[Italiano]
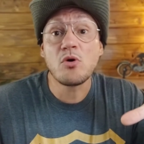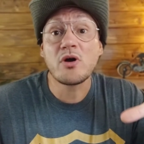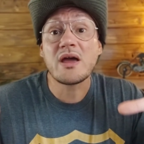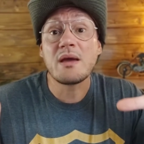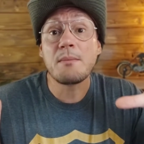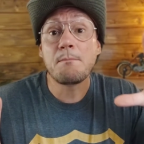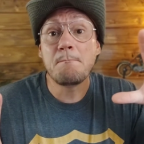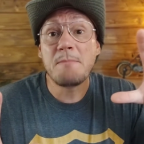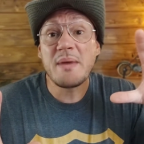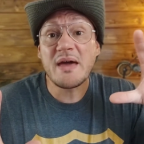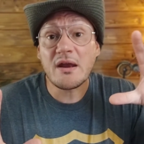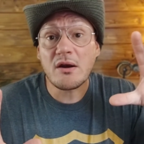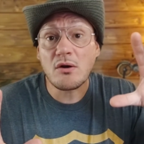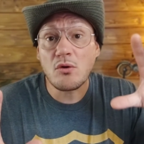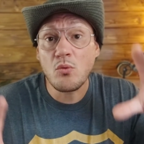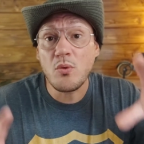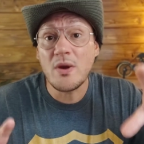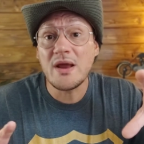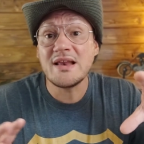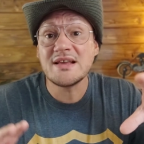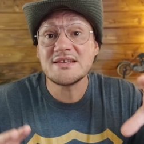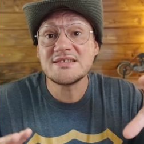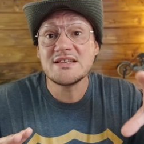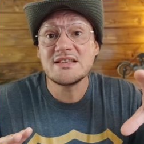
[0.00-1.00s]
che per
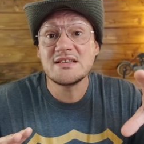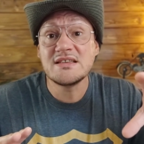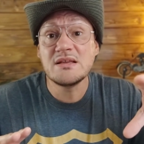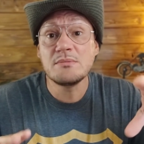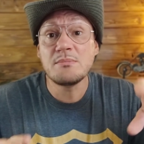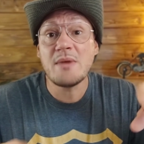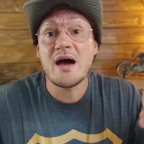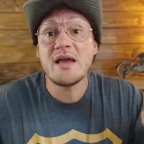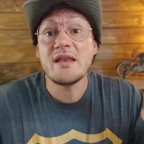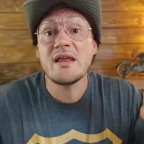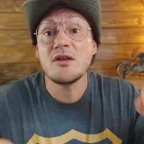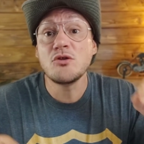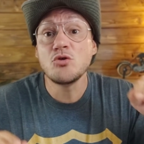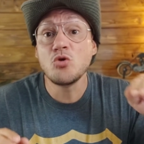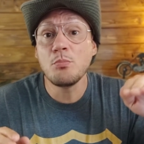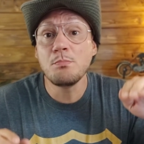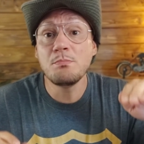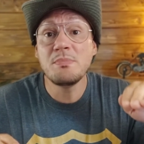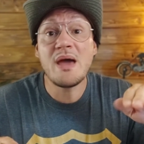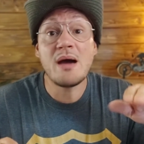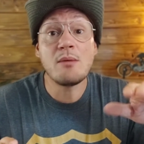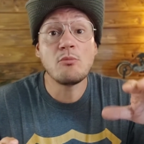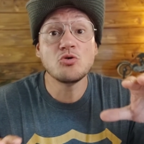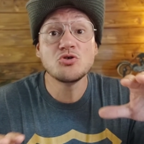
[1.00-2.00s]
quella settimana
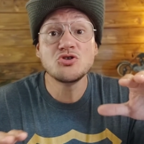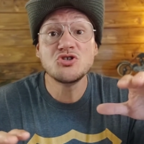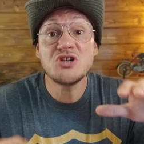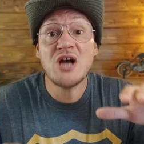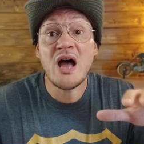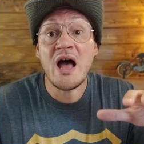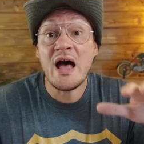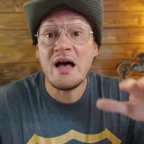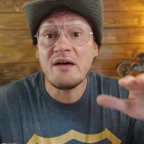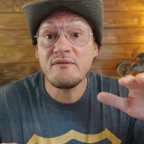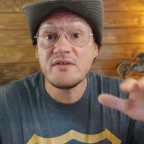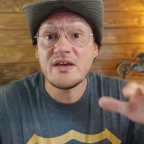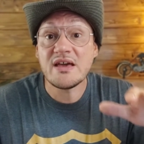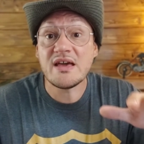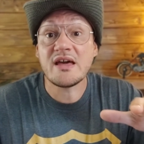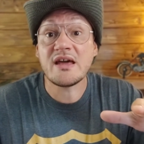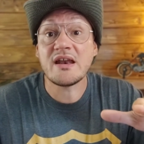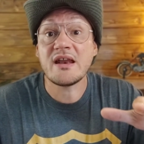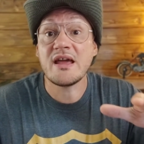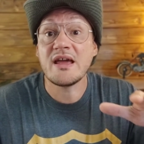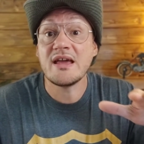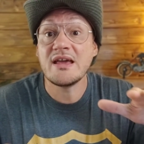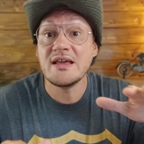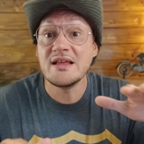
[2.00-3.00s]
dobbiamo già
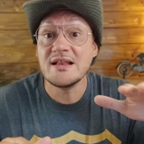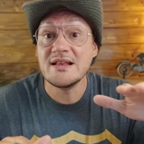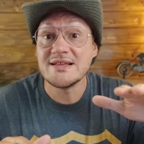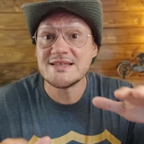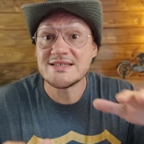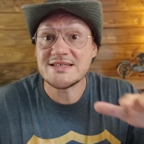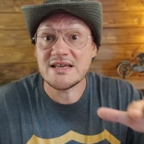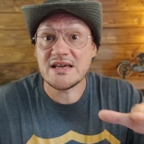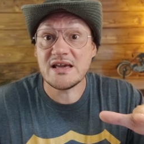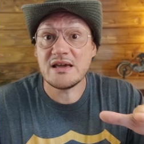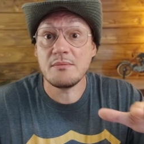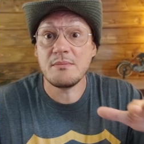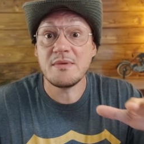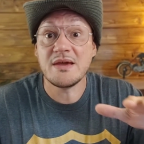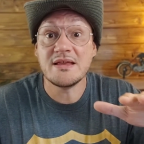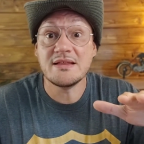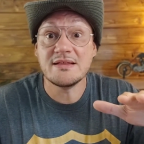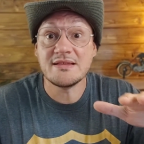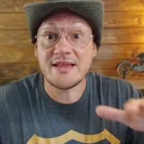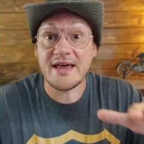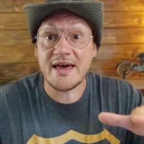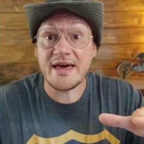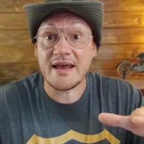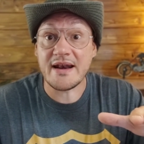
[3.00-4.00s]
avere il seme
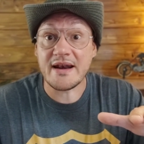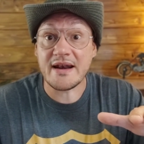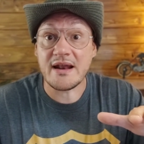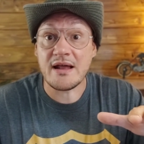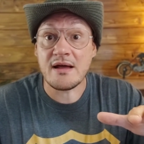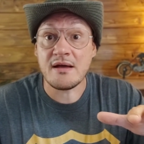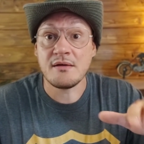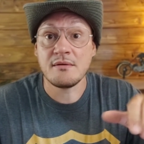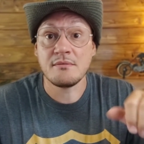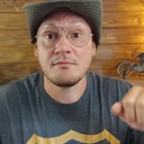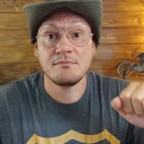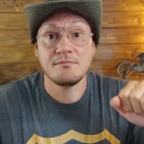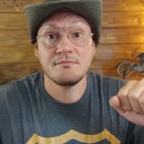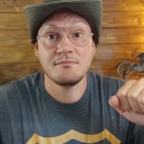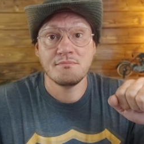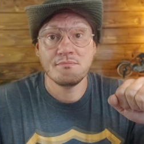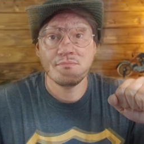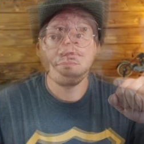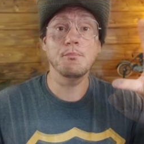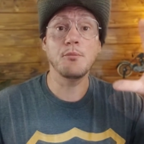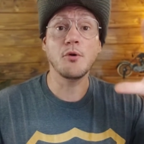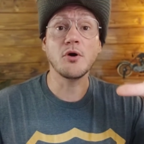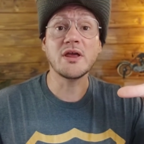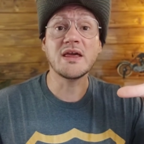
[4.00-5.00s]
in terra,
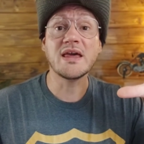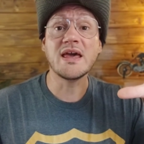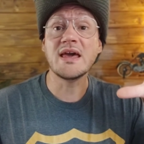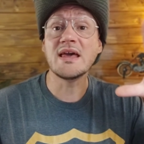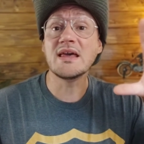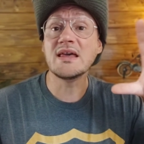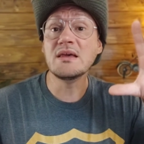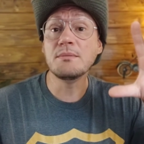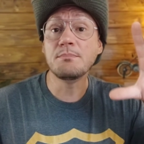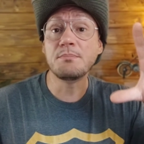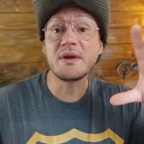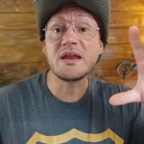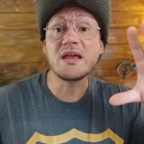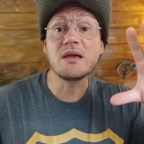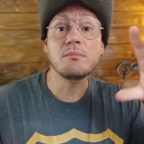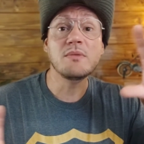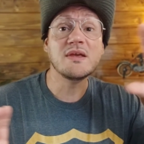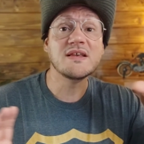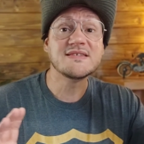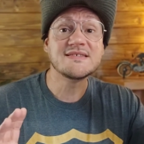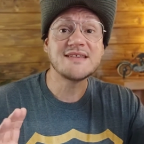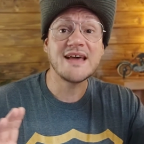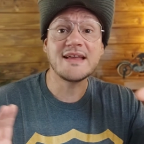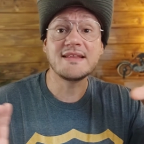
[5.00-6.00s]
poiché i
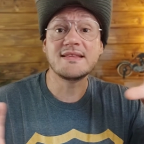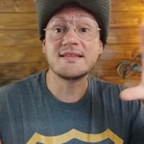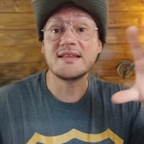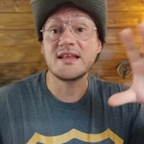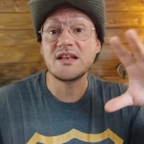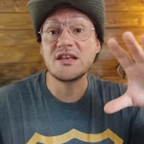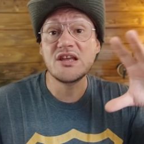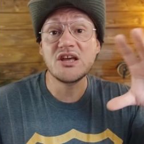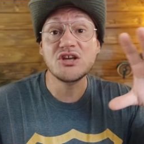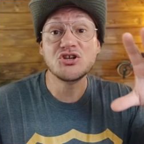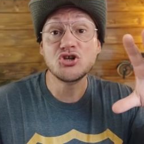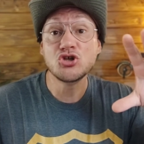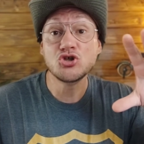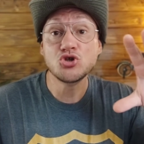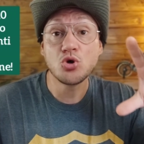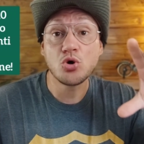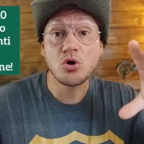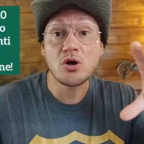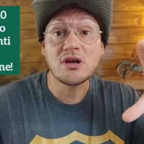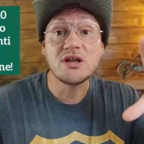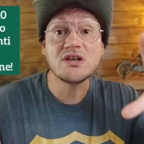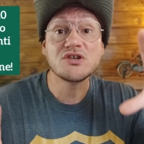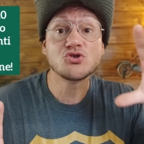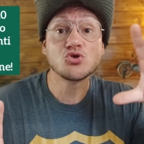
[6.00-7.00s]
primi 7-10
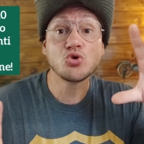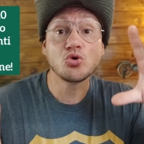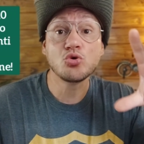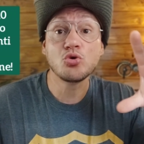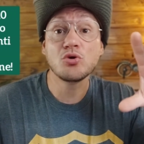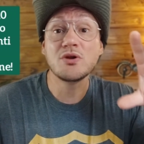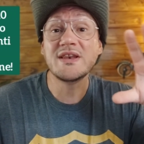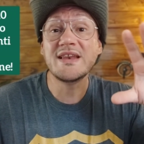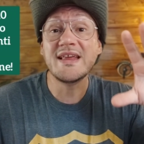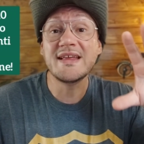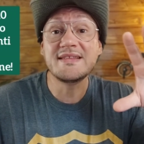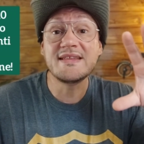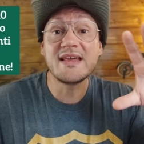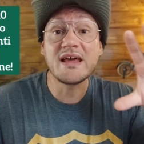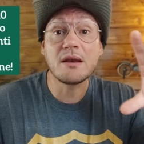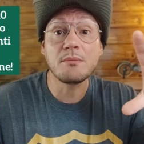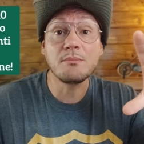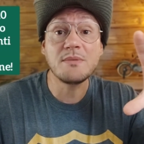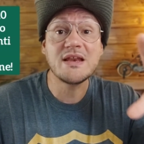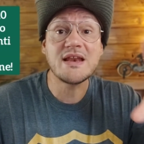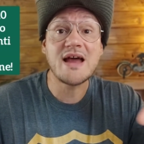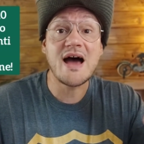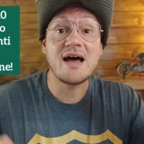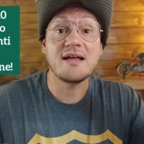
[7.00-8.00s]
giorni sono
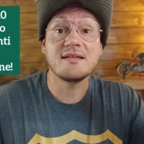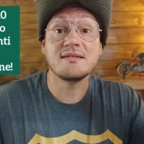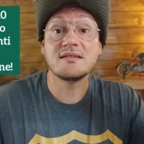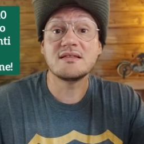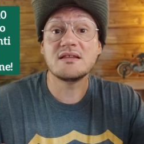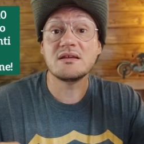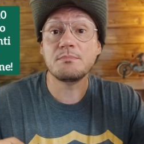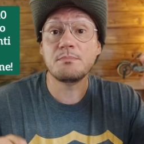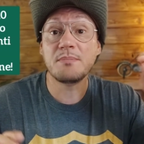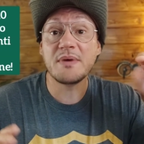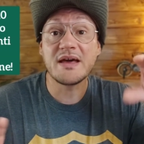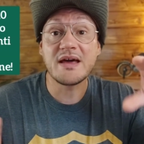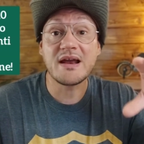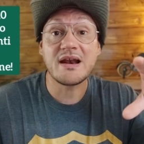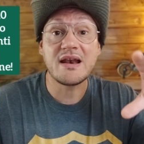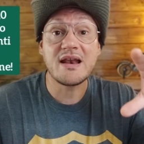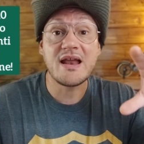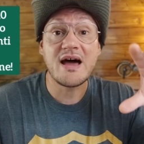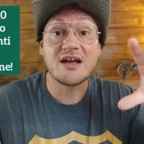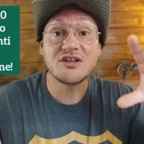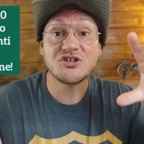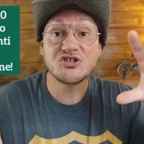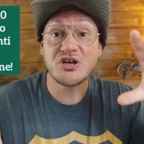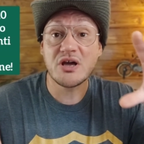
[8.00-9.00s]
determinanti per
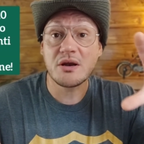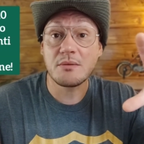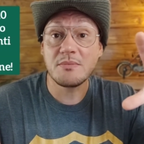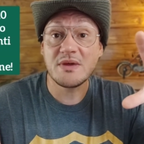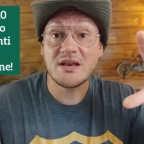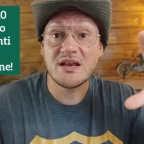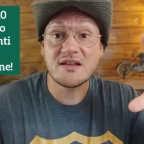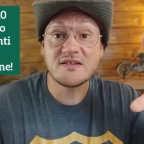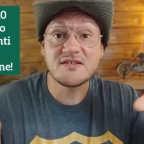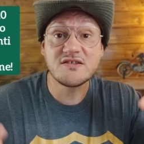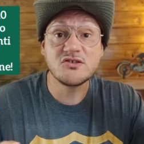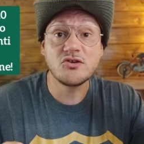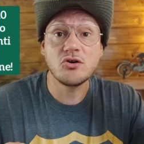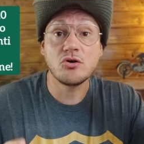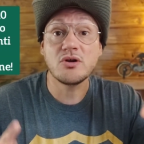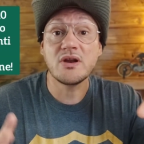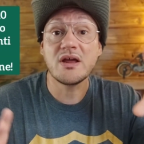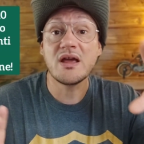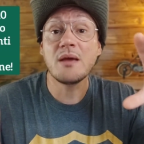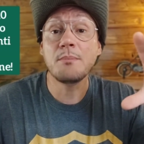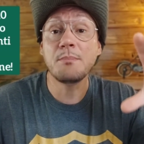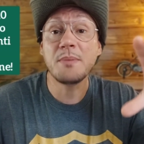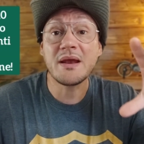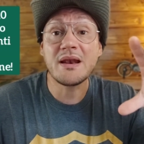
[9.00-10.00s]
la
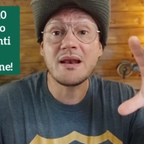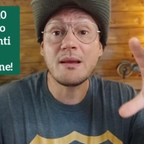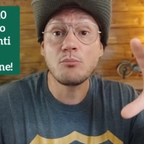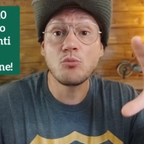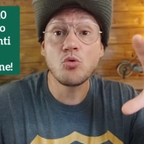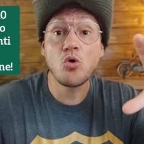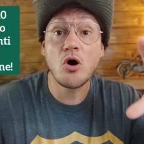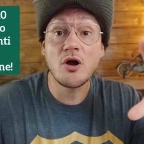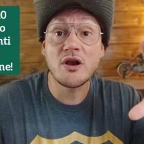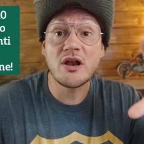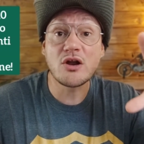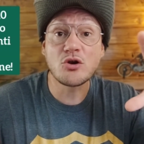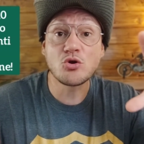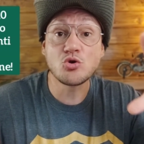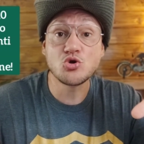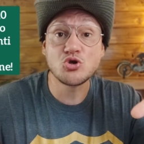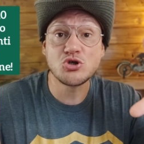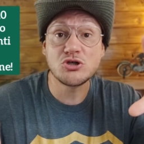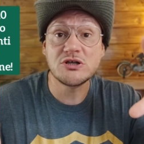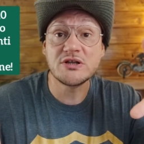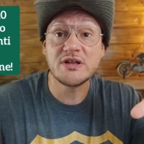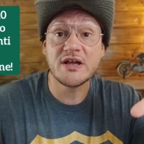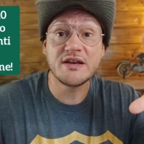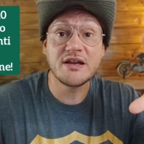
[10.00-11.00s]
germinazione e per la buona
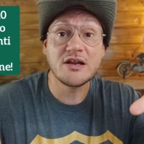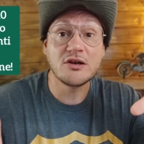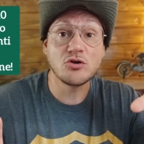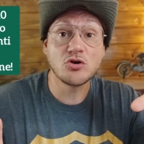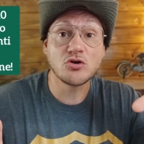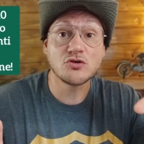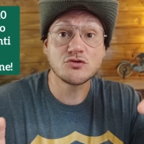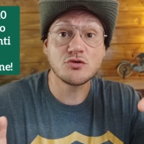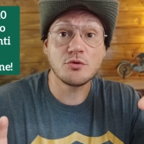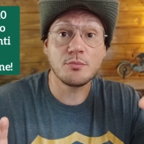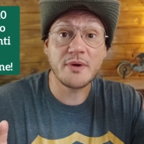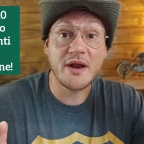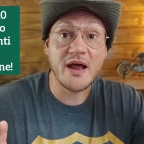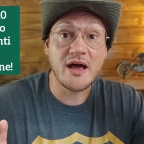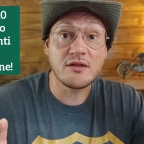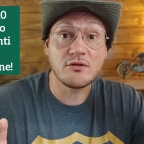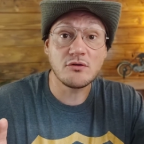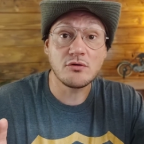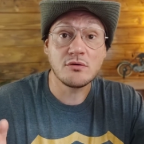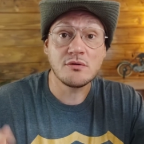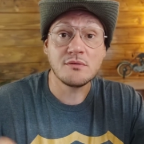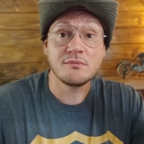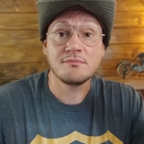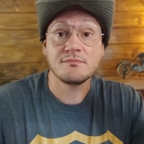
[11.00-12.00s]
riuscita del nostro
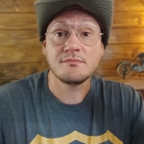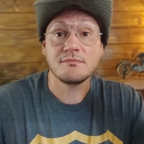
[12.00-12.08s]
prato.